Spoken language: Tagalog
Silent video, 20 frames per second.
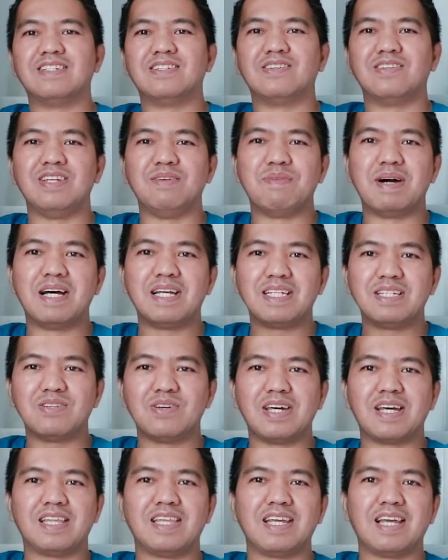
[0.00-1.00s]
So di ba?
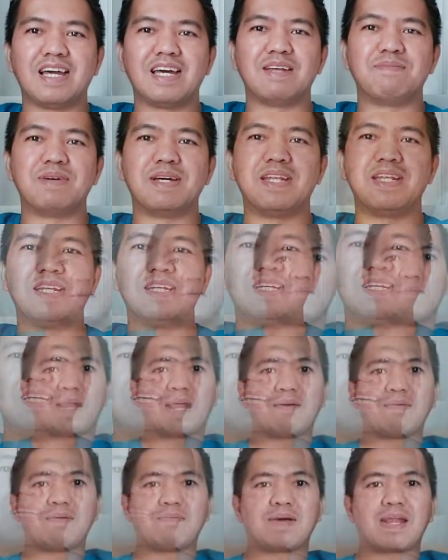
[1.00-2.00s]
Swerte nga naman.
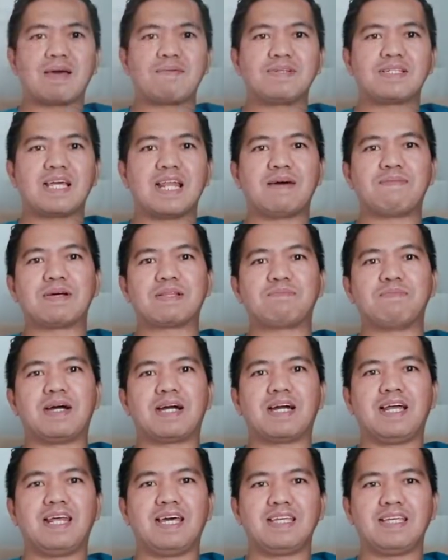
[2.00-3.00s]
Maraming maraming salamat
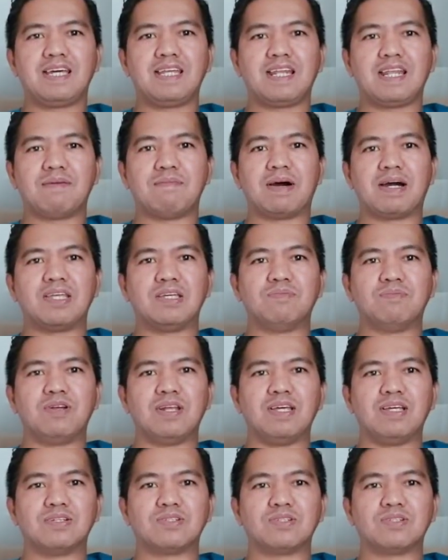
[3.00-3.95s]
mga ka-legend. Abangan nyo muli